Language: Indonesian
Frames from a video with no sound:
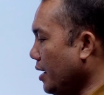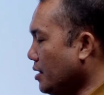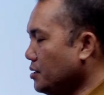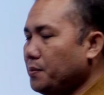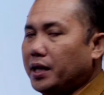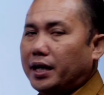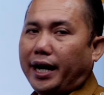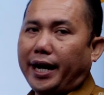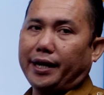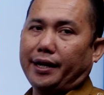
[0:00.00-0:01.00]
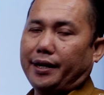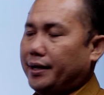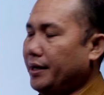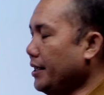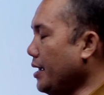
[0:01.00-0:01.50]
X per N.
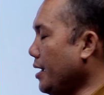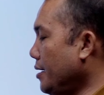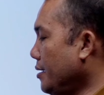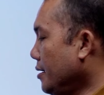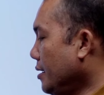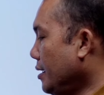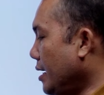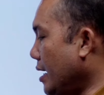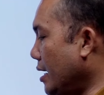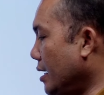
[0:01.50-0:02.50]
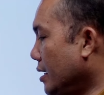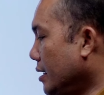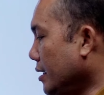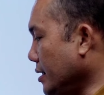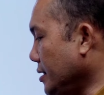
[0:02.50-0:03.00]
Ya. Nah,
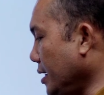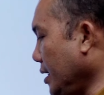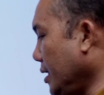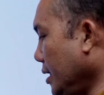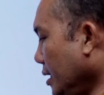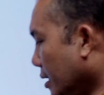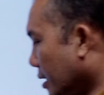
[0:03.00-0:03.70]
di sini